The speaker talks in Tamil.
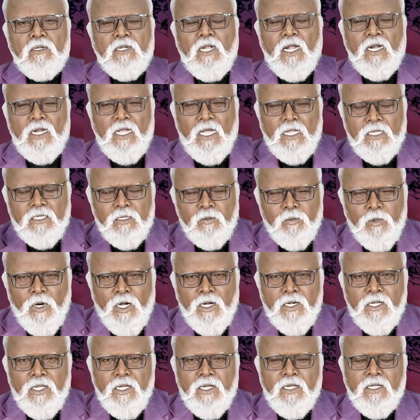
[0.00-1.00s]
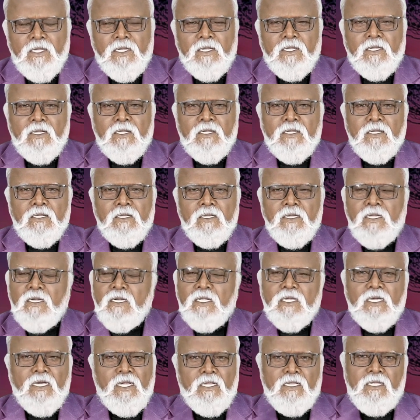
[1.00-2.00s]
நான் அதமானேன்
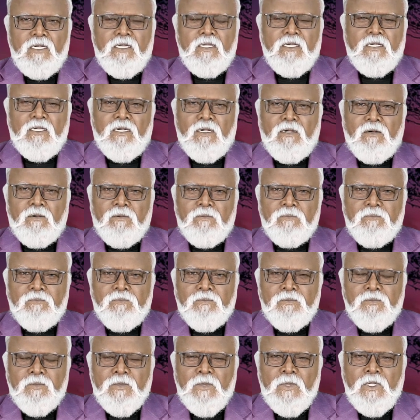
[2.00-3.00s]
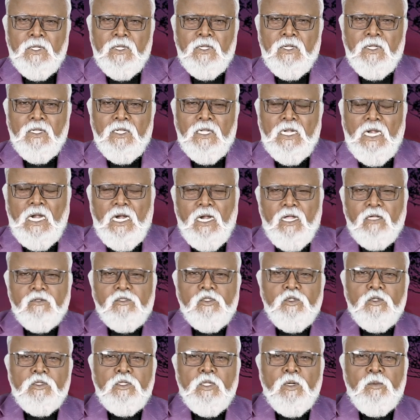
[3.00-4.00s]
என்று கதறுகிறான் நான்
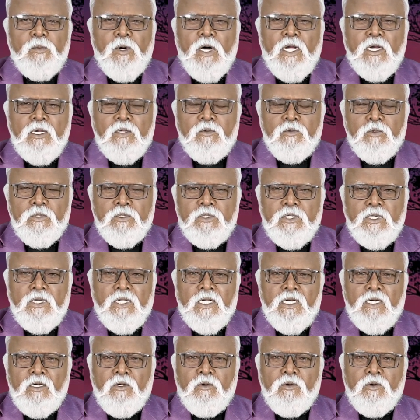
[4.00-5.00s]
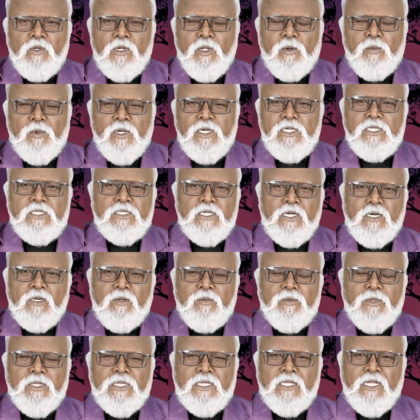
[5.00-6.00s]
அசுத்தமான உதடுகள் உள்ள
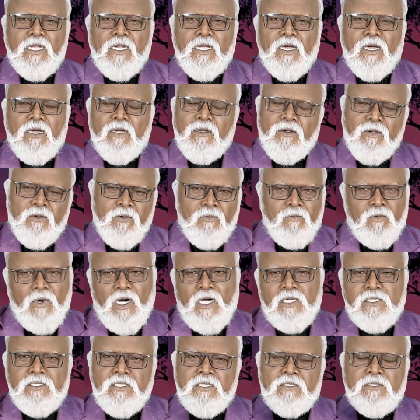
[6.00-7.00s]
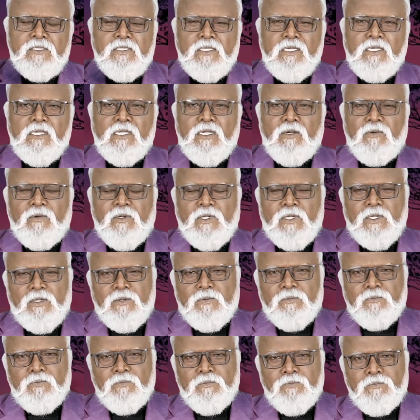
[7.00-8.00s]
மனுஷர்கள் மத்தியில் வாசம் செய்கிறவன்
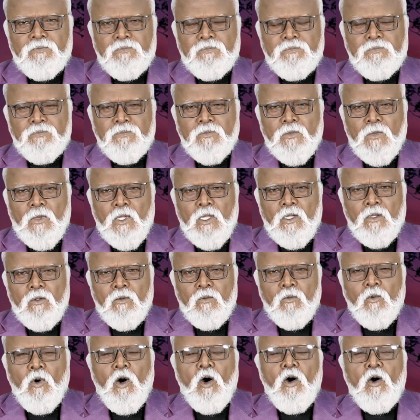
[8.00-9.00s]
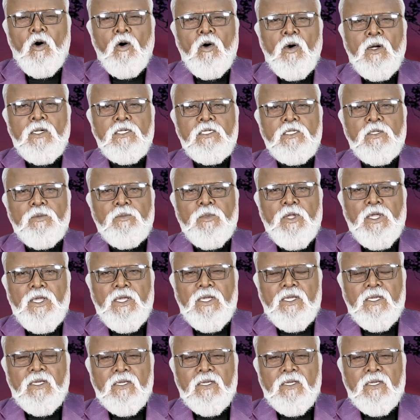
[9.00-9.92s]
ஓ அன் டு மீ